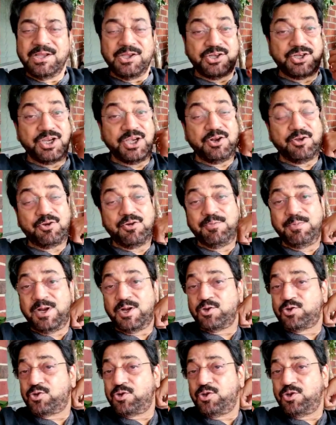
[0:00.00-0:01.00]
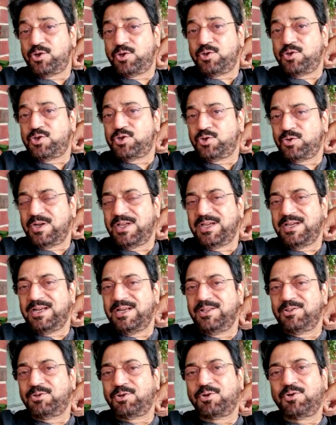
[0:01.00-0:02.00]
সেরকম মানুষগুলো যখন চলে
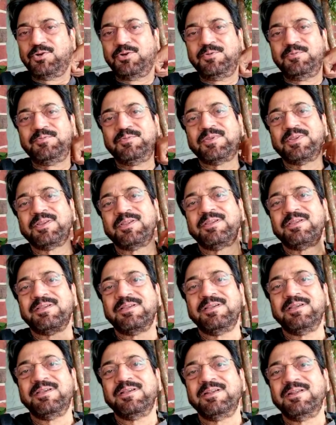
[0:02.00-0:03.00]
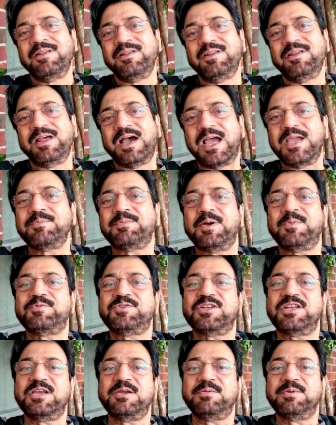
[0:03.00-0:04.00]
গেলেন তখন আমি
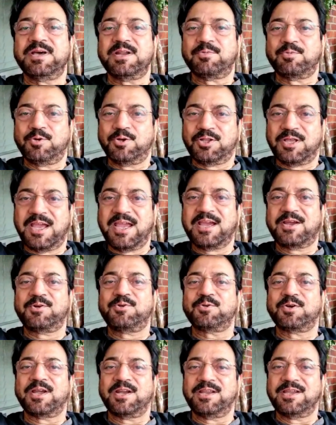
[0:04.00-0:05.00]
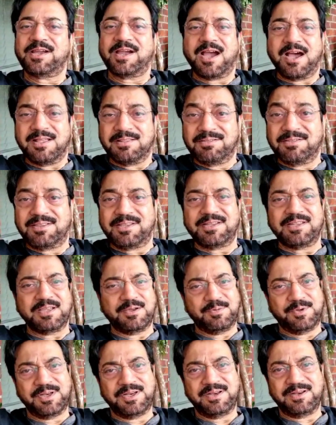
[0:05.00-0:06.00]
ভাবছিলাম এবার বোধ একটুখানি খান্তি
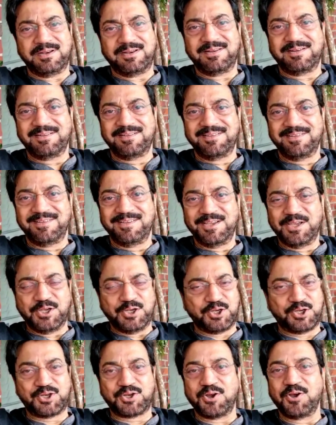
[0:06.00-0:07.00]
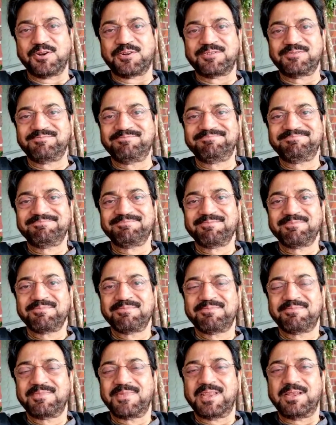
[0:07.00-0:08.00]
দেবেন ঈশ্বর
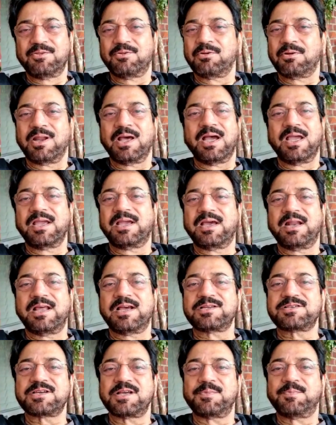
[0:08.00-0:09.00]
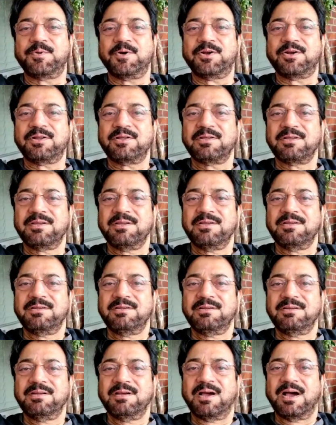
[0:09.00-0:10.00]
কিন্তু না এখানে আসার পর
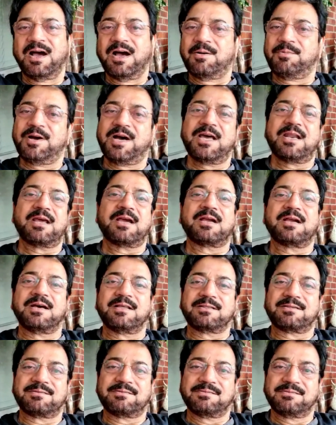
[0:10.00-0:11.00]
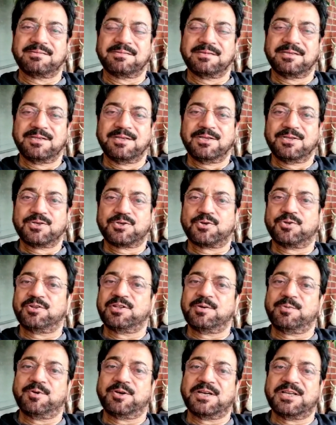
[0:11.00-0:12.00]
আবার আঘাত
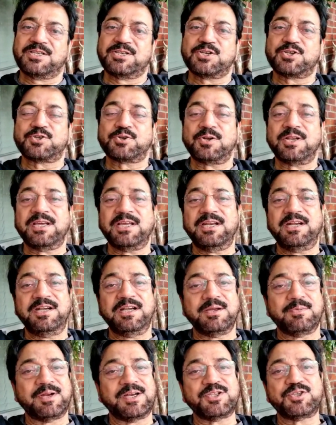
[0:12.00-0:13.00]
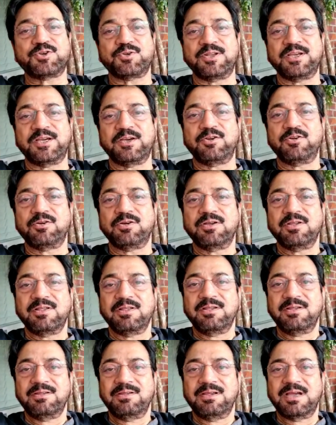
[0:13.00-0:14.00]
সন্ধ্যা মুখার্জি চলে গেলেন এবার চলে গেল
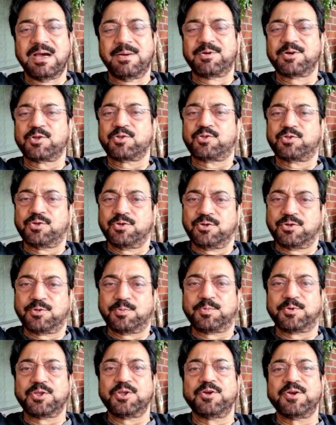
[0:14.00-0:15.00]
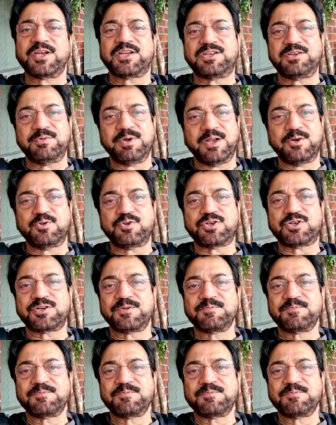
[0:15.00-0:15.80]
আমার অত্যন্ত প্রিয় একটি মানুষ